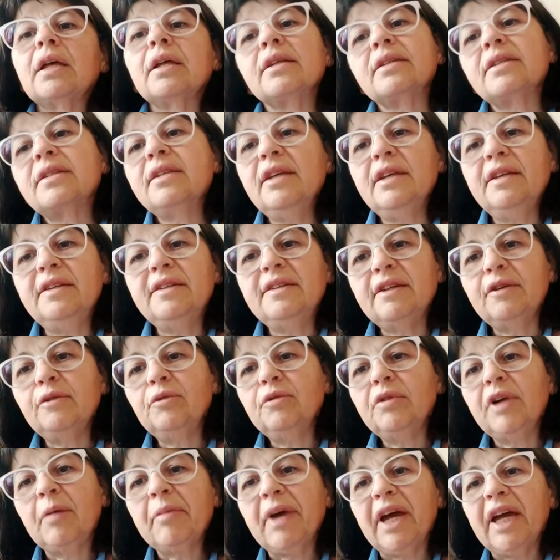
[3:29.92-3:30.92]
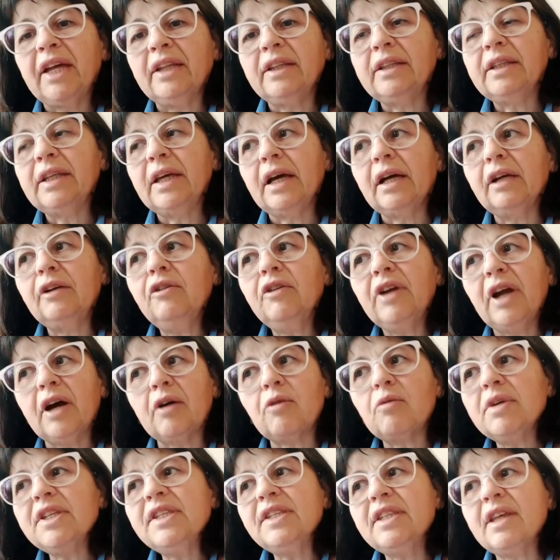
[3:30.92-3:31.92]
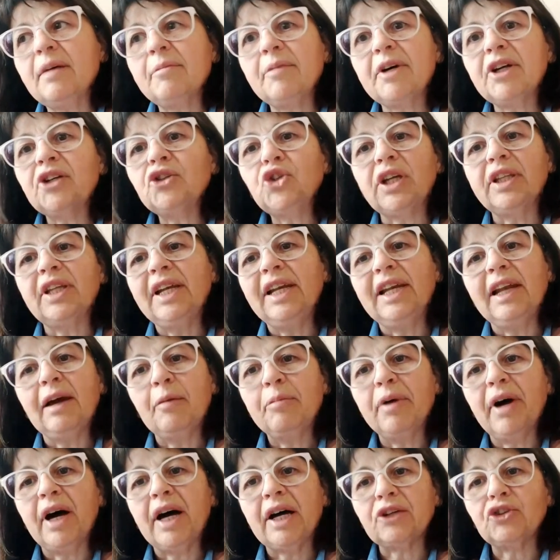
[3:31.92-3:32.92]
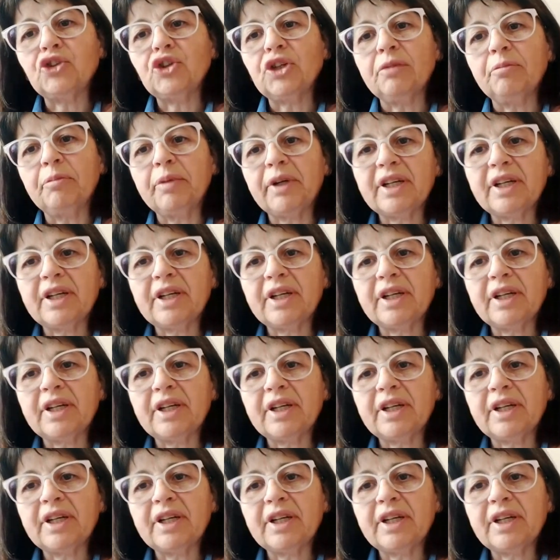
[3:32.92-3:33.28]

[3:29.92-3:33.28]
Sì, sicuramente. Allora, questa marcia della pace,